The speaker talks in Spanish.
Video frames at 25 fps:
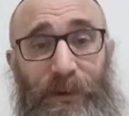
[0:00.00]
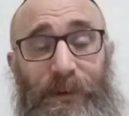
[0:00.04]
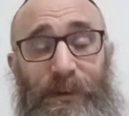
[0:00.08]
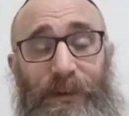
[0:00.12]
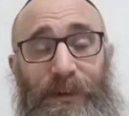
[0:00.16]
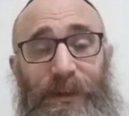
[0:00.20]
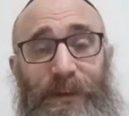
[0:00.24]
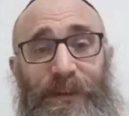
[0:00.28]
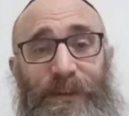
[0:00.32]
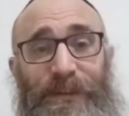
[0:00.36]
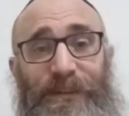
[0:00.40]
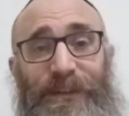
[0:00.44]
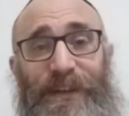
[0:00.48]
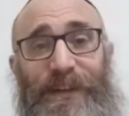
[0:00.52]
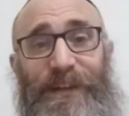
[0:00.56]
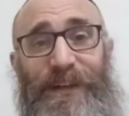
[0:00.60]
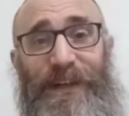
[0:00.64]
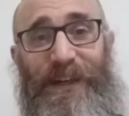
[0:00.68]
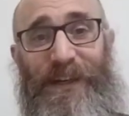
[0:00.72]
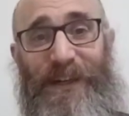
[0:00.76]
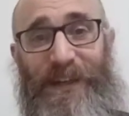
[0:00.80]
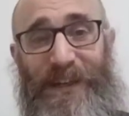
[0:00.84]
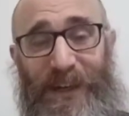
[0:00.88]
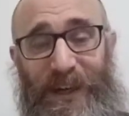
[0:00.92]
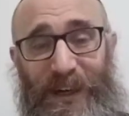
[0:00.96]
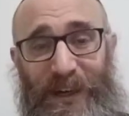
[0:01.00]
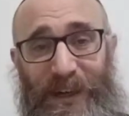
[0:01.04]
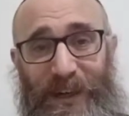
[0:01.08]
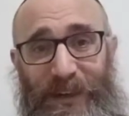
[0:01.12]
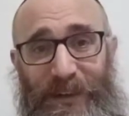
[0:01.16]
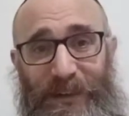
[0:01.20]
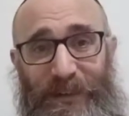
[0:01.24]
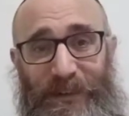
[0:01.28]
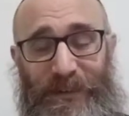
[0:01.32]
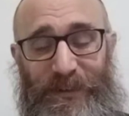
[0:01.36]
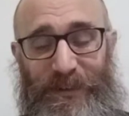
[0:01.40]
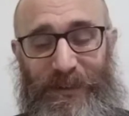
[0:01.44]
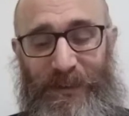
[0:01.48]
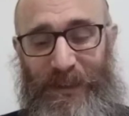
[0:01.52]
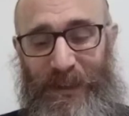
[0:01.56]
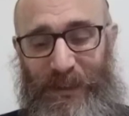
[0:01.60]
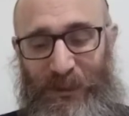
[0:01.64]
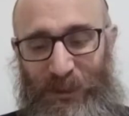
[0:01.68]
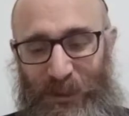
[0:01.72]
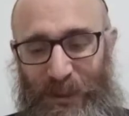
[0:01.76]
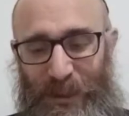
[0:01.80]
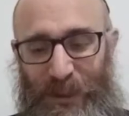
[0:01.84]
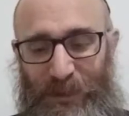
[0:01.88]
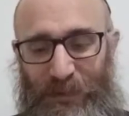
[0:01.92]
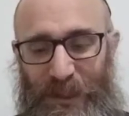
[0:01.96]
que dice que en realidad la
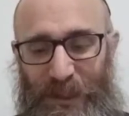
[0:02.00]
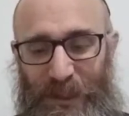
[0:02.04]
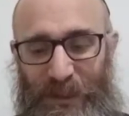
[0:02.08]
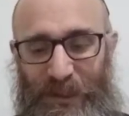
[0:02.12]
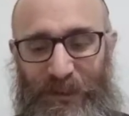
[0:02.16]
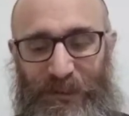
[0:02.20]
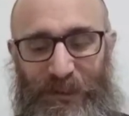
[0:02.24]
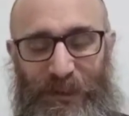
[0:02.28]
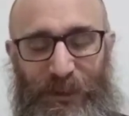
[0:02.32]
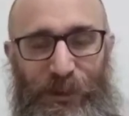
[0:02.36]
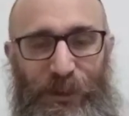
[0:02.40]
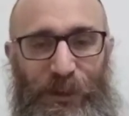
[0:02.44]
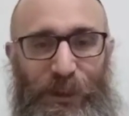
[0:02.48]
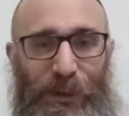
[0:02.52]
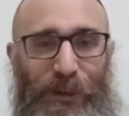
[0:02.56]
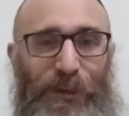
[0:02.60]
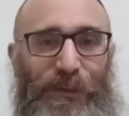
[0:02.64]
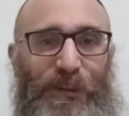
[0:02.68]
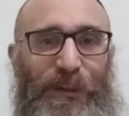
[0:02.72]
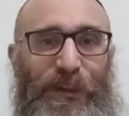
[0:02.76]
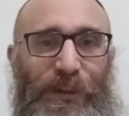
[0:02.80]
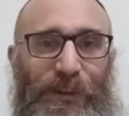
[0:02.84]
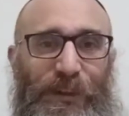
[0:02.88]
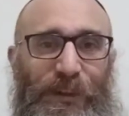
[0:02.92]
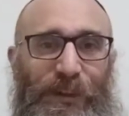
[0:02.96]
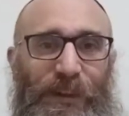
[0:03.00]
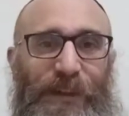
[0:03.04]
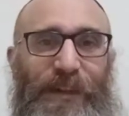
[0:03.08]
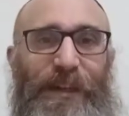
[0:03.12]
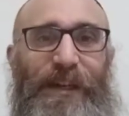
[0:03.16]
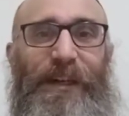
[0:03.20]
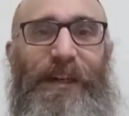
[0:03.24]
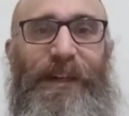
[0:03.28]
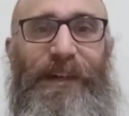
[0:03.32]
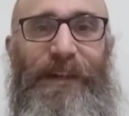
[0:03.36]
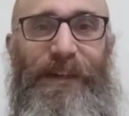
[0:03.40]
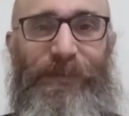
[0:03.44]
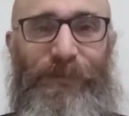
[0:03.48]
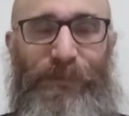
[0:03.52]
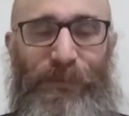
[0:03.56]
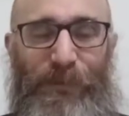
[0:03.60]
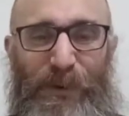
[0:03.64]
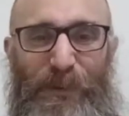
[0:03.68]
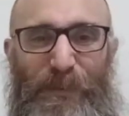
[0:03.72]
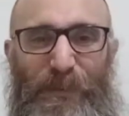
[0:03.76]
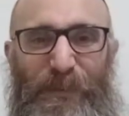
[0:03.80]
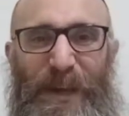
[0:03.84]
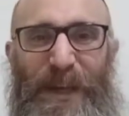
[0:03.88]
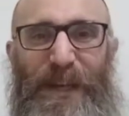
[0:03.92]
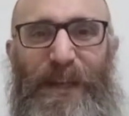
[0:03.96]
Torah viene a decirnos que los hijos de Koirach fue
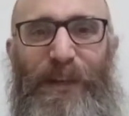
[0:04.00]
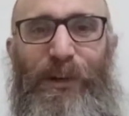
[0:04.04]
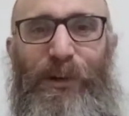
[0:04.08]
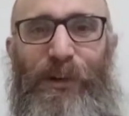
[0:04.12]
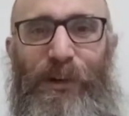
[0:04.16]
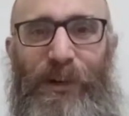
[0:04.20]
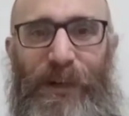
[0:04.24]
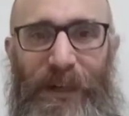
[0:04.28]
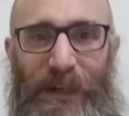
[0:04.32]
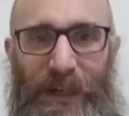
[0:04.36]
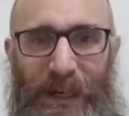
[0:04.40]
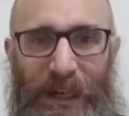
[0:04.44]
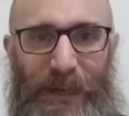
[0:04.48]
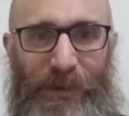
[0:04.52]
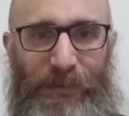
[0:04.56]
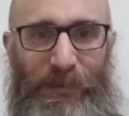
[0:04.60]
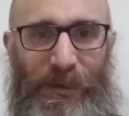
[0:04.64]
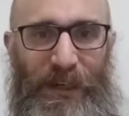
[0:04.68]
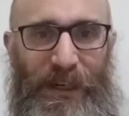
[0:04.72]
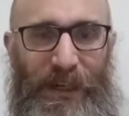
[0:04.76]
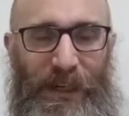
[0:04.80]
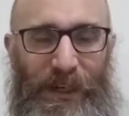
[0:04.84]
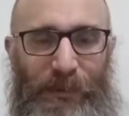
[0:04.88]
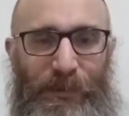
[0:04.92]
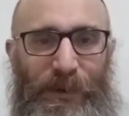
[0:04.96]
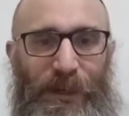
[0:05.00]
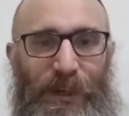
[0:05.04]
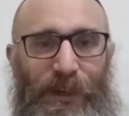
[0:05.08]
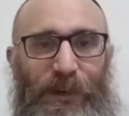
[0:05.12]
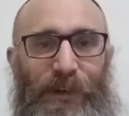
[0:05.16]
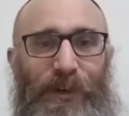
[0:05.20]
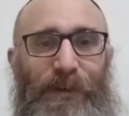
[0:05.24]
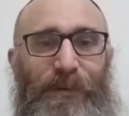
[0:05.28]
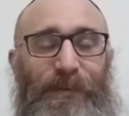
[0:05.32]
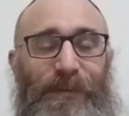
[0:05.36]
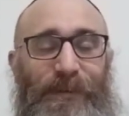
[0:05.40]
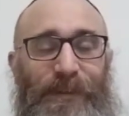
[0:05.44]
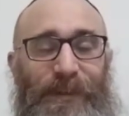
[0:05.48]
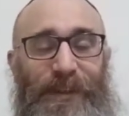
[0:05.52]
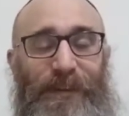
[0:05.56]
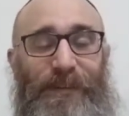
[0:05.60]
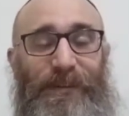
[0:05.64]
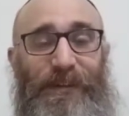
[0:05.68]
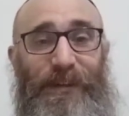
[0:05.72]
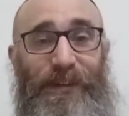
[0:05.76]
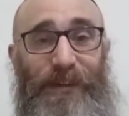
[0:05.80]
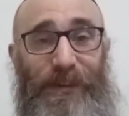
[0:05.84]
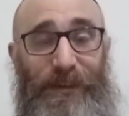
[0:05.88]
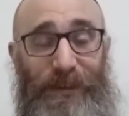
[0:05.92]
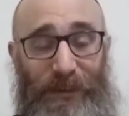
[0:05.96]
menos grave la rebelión
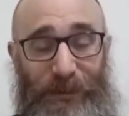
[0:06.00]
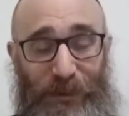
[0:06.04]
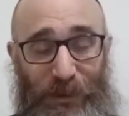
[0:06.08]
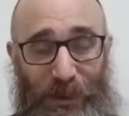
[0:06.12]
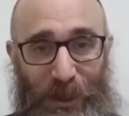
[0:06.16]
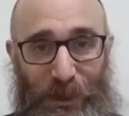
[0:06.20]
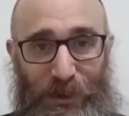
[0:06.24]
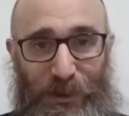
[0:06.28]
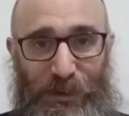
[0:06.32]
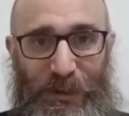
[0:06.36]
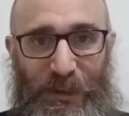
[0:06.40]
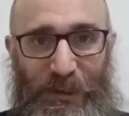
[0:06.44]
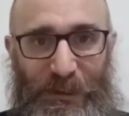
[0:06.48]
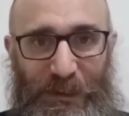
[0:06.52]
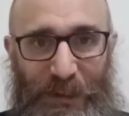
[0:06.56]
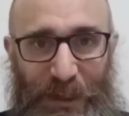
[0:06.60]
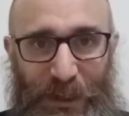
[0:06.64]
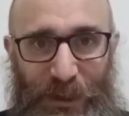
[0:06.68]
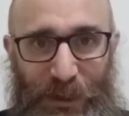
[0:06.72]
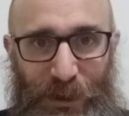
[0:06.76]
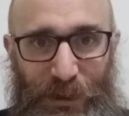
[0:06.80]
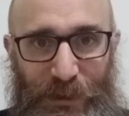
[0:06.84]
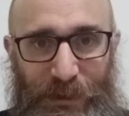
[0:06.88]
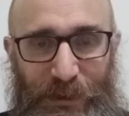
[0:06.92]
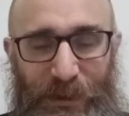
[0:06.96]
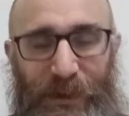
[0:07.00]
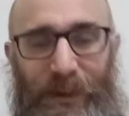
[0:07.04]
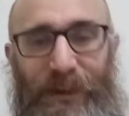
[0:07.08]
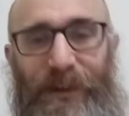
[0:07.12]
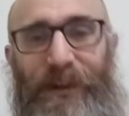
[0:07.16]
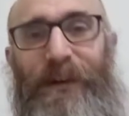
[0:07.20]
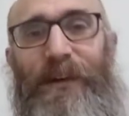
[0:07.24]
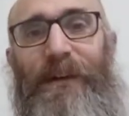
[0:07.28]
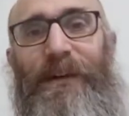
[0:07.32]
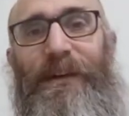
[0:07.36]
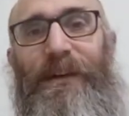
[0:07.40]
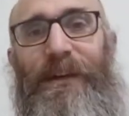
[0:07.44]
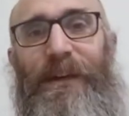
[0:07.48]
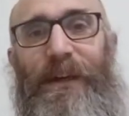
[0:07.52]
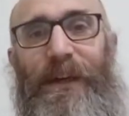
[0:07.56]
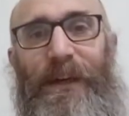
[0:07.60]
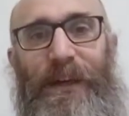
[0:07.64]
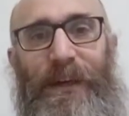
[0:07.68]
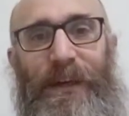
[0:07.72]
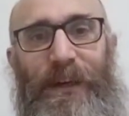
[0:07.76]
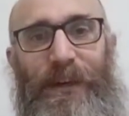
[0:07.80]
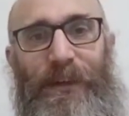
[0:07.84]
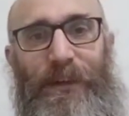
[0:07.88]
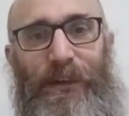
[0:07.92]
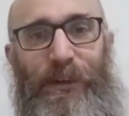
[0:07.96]
en, lo que ellos hicieron
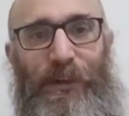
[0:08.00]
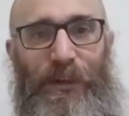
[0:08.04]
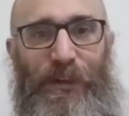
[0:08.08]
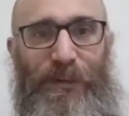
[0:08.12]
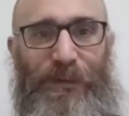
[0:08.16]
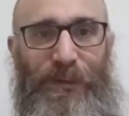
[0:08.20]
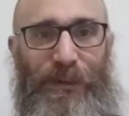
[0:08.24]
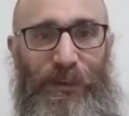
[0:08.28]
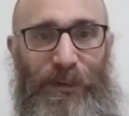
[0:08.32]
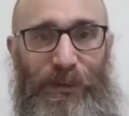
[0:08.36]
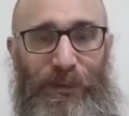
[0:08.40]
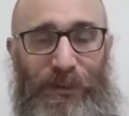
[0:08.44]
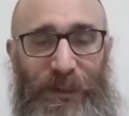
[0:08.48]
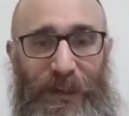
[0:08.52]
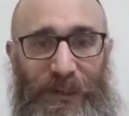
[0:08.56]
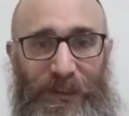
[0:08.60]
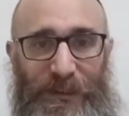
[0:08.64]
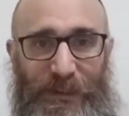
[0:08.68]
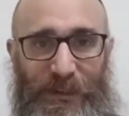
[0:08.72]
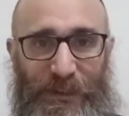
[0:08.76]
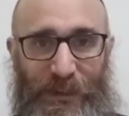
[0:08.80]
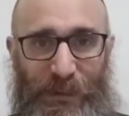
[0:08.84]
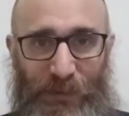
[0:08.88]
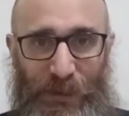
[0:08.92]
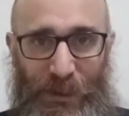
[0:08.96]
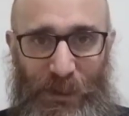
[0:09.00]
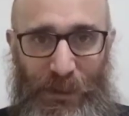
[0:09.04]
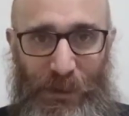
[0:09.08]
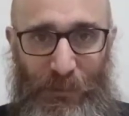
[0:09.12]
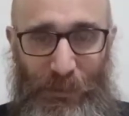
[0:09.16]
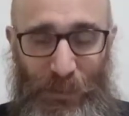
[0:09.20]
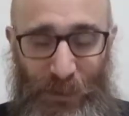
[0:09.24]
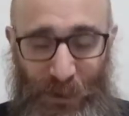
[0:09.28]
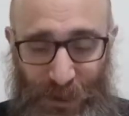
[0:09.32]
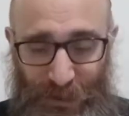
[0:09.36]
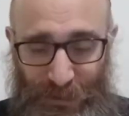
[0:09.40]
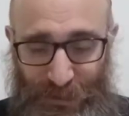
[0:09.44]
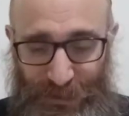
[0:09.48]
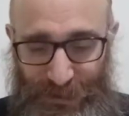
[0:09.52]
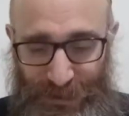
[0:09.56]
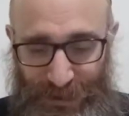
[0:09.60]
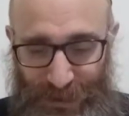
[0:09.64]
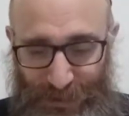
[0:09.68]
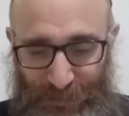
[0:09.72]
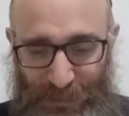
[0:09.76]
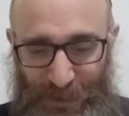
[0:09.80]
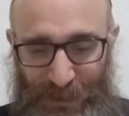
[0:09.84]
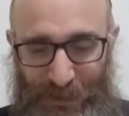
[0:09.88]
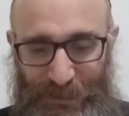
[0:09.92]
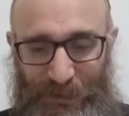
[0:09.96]
que lo que hicieron Dasa y Aviram, Por eso
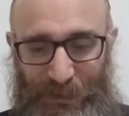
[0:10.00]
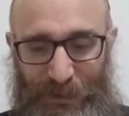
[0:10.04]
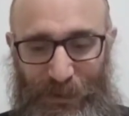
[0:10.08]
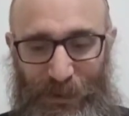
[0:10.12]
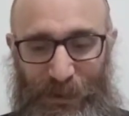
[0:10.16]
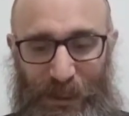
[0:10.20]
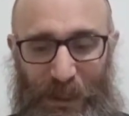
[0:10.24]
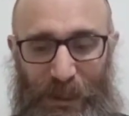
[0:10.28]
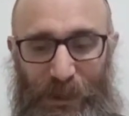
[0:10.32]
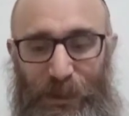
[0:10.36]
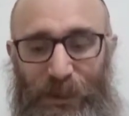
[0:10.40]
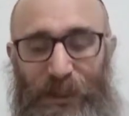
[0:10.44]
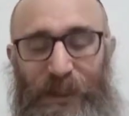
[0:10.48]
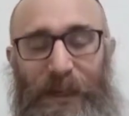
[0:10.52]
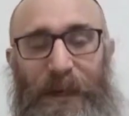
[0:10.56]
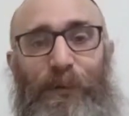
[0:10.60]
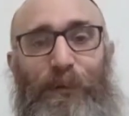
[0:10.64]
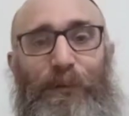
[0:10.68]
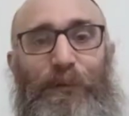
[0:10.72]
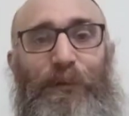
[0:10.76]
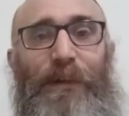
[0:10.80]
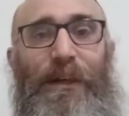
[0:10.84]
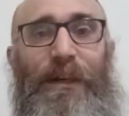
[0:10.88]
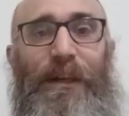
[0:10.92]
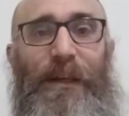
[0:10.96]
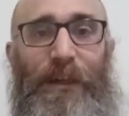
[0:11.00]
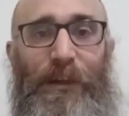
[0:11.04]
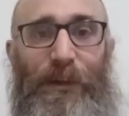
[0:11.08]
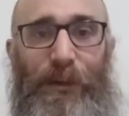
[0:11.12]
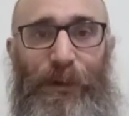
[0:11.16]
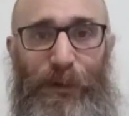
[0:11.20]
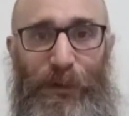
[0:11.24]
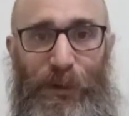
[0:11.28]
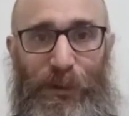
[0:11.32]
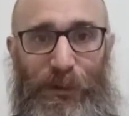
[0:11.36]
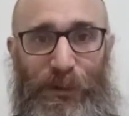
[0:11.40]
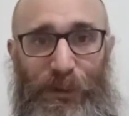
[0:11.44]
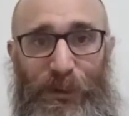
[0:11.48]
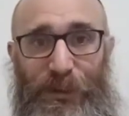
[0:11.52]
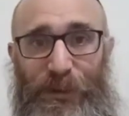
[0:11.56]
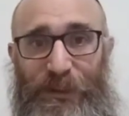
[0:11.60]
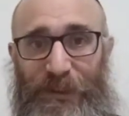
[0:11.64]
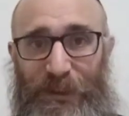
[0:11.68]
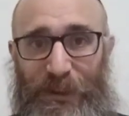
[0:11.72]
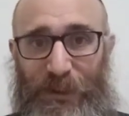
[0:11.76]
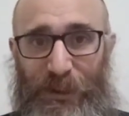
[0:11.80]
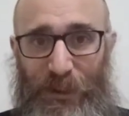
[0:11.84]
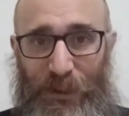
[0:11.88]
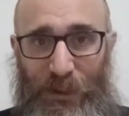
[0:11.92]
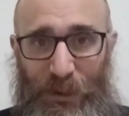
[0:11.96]
están mencionados, digamos, uno al lado del otro,
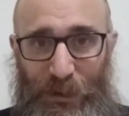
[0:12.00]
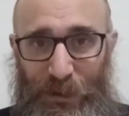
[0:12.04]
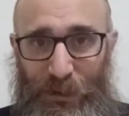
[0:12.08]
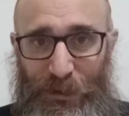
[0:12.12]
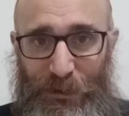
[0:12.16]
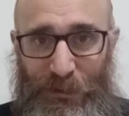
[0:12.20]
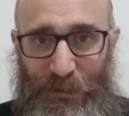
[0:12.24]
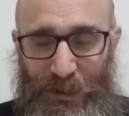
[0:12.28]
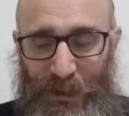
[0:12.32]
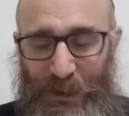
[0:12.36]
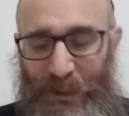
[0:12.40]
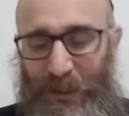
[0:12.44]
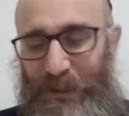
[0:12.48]
diciéndonos,